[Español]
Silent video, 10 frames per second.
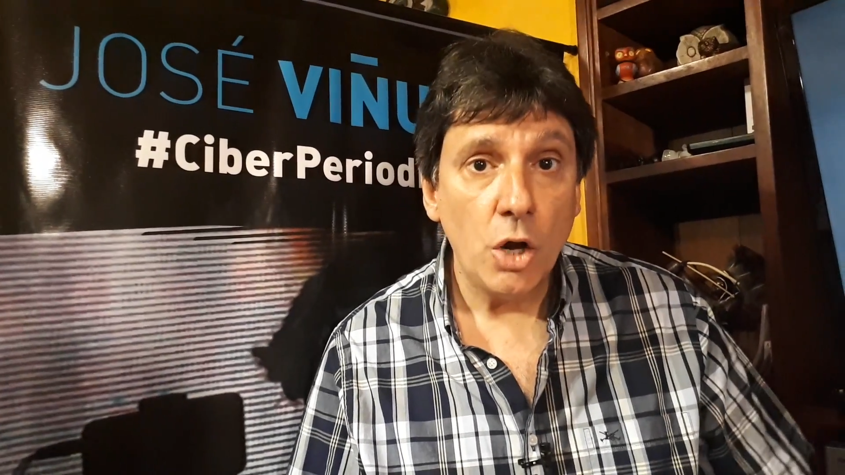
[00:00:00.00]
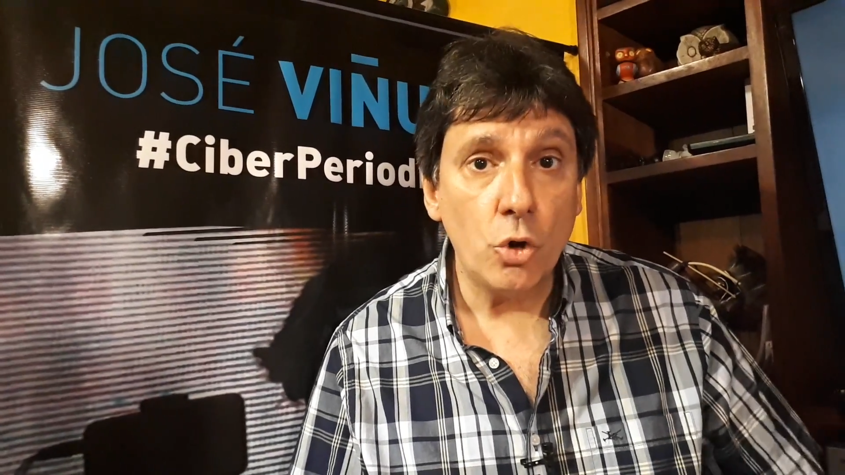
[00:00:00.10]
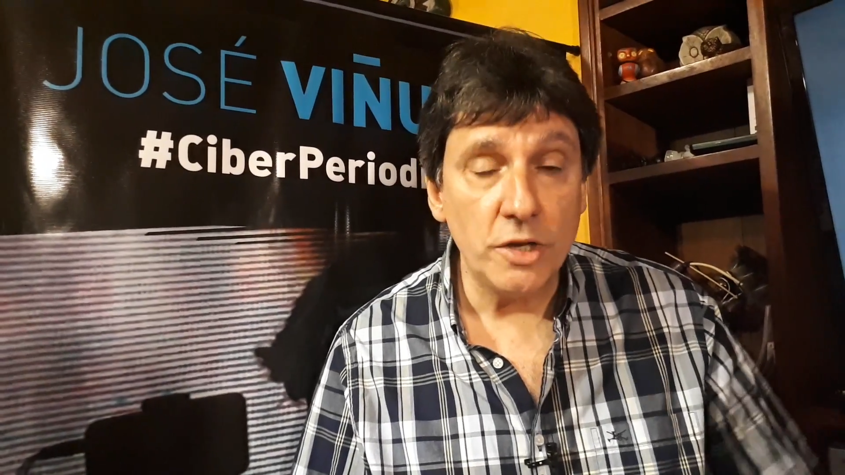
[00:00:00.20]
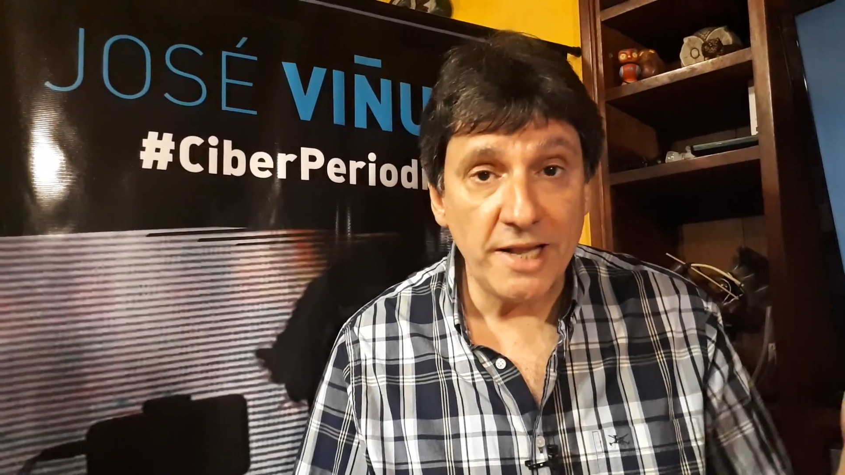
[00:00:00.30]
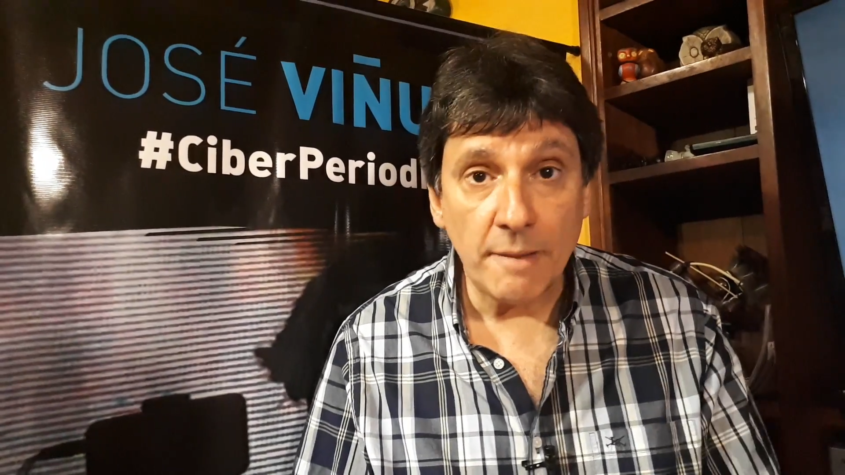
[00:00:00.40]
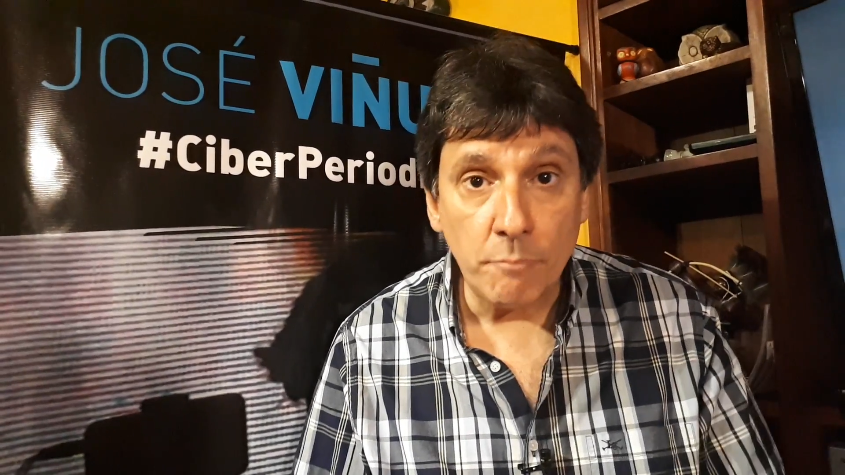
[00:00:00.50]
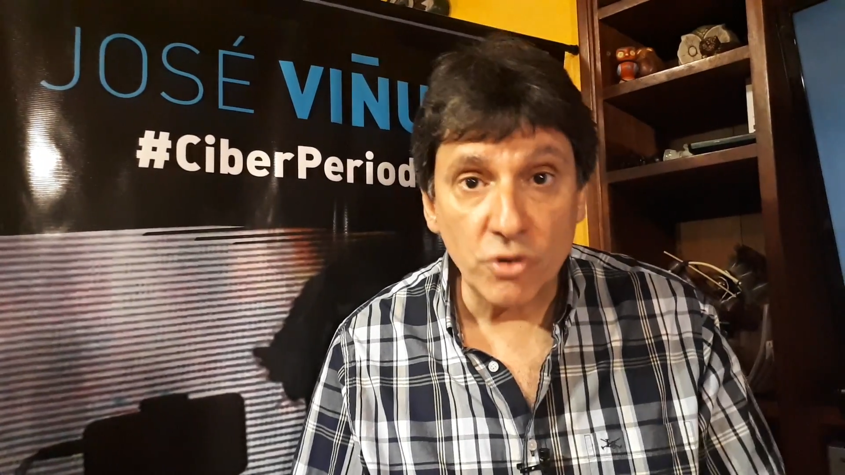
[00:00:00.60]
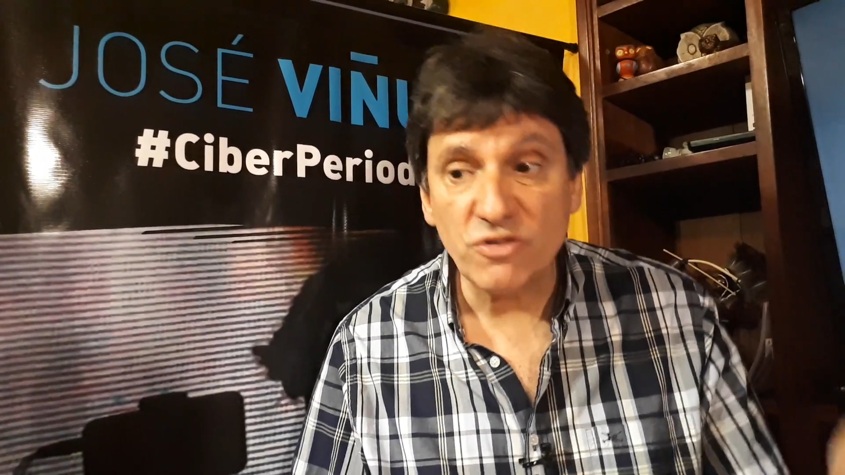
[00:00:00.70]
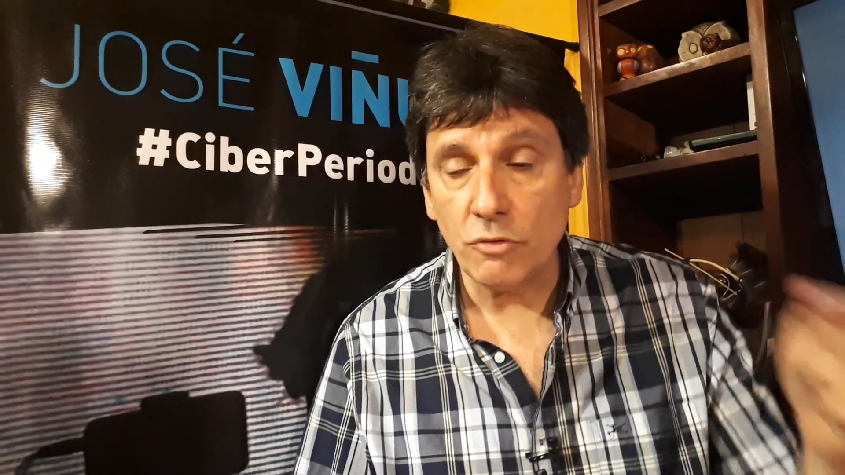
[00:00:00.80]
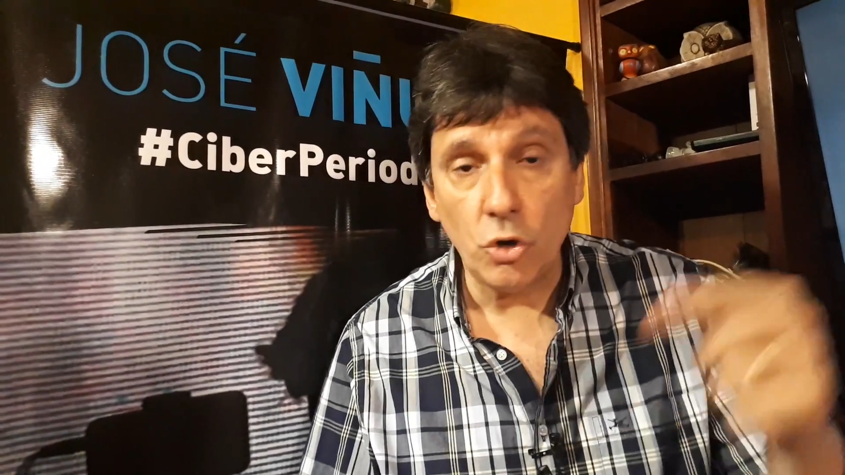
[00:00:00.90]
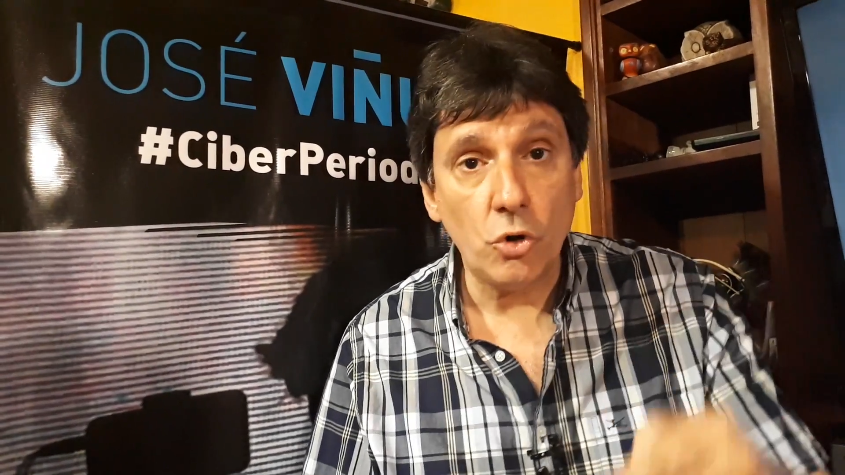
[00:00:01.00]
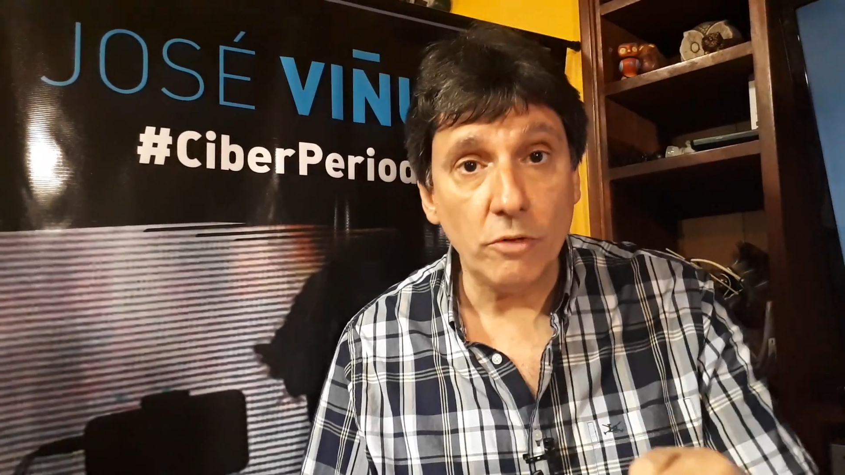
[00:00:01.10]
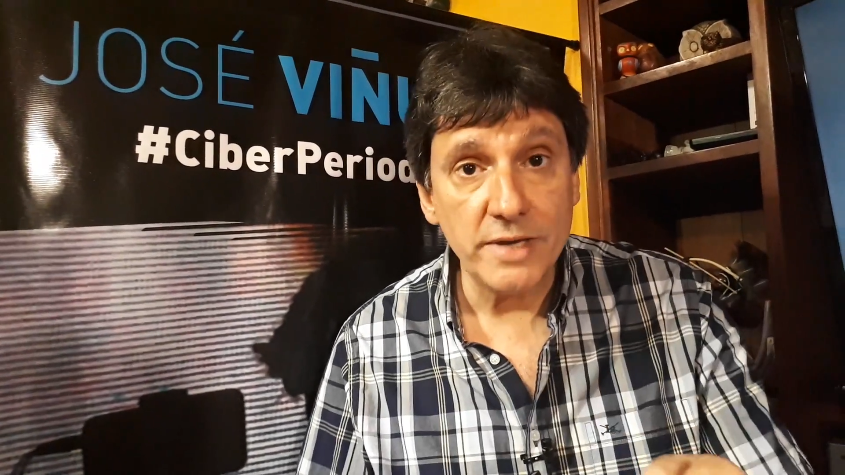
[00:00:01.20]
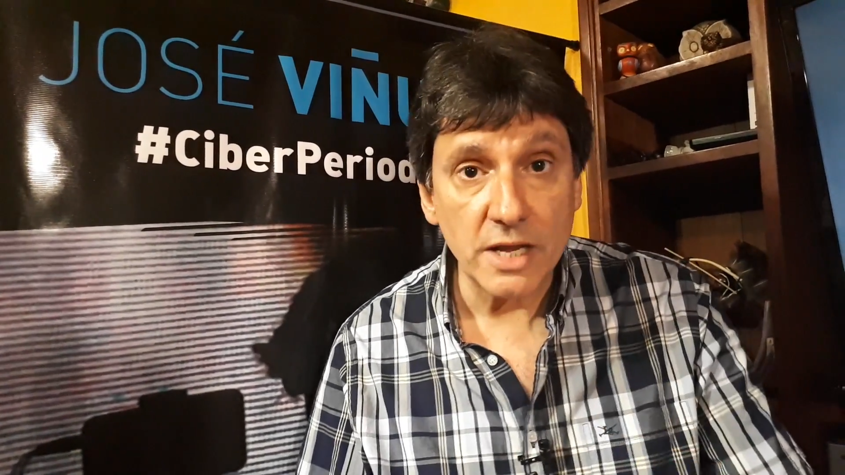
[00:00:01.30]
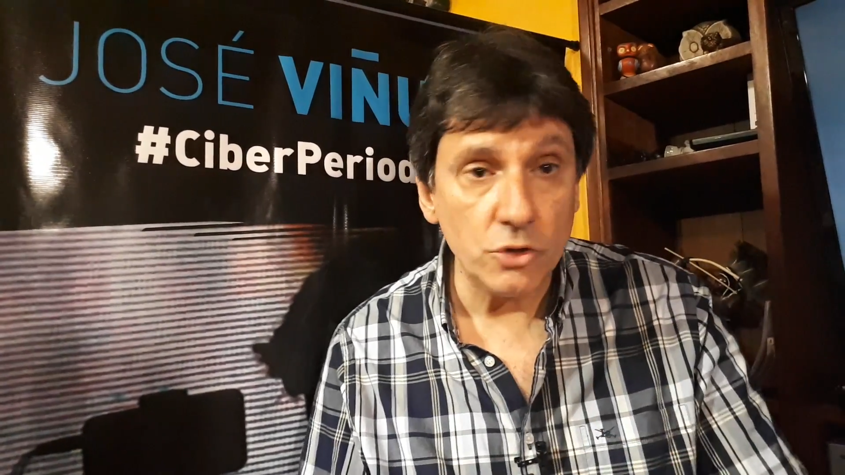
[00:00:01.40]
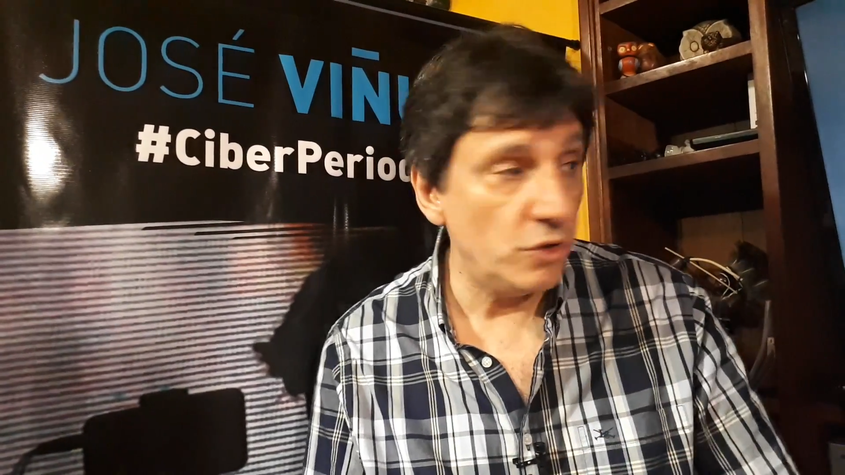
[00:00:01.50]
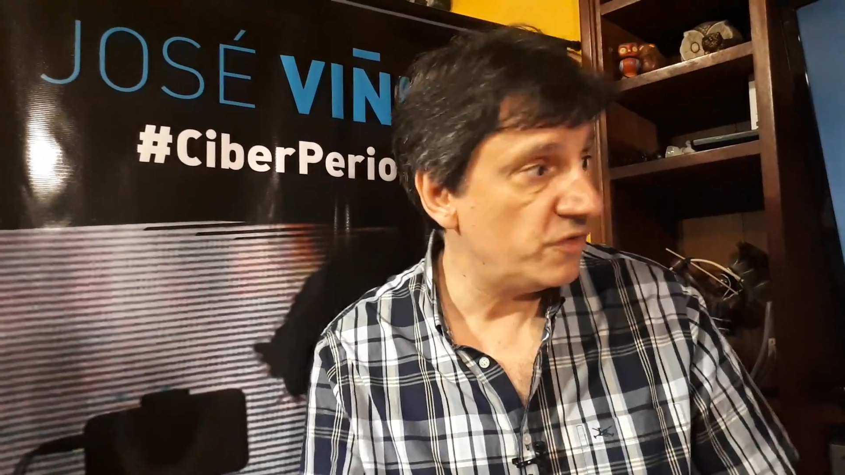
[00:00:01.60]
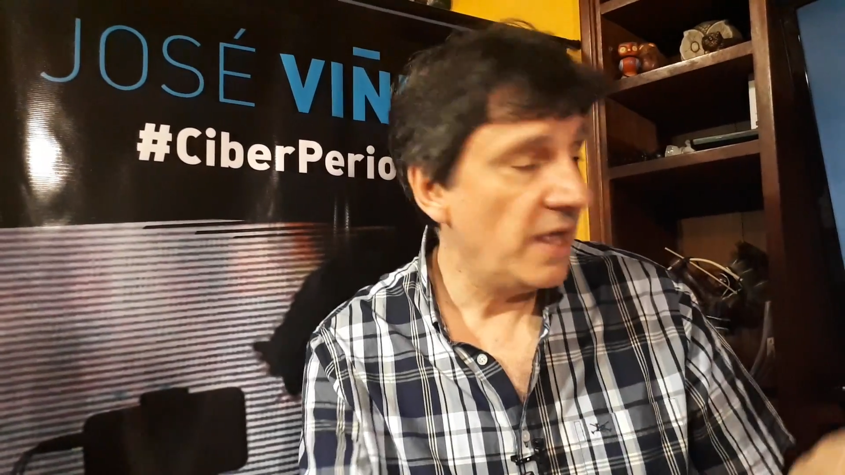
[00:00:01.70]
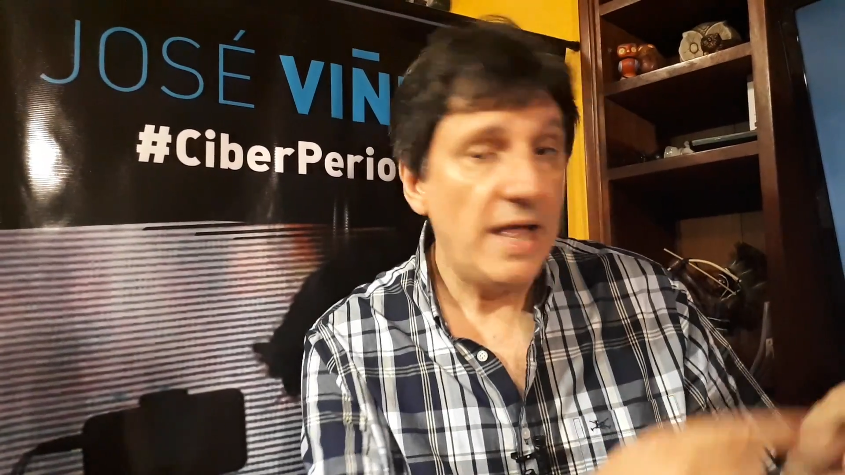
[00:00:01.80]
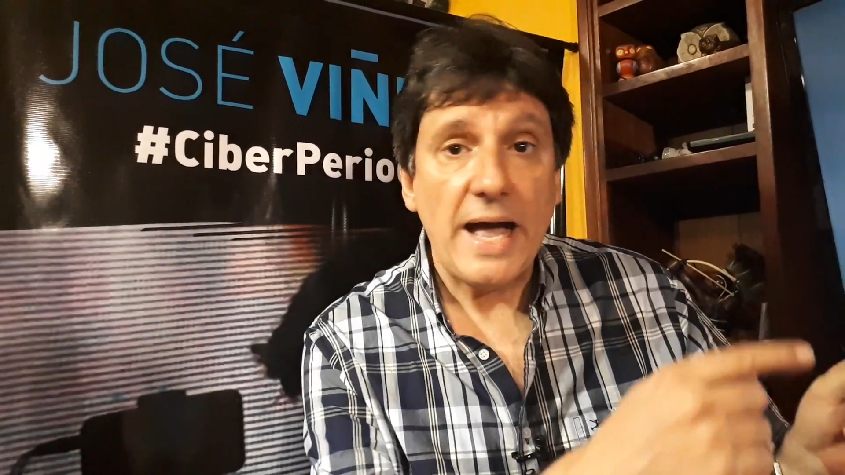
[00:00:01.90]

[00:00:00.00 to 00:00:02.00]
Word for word: Con el apoyo de los gobiernos